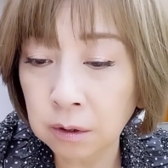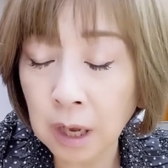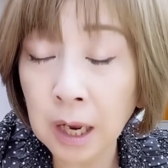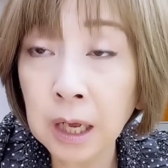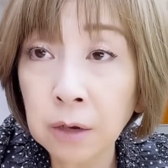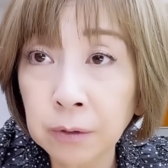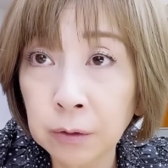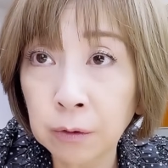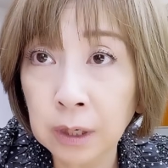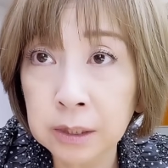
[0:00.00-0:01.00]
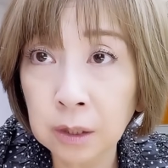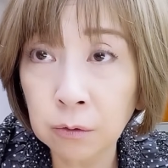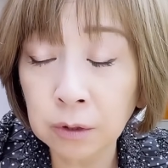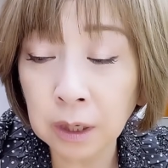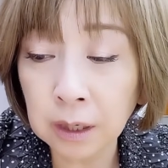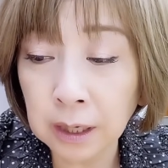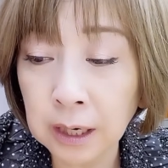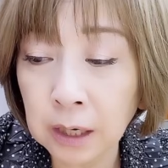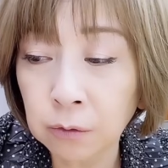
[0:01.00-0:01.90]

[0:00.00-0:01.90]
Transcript: 誰が上とか下とか偉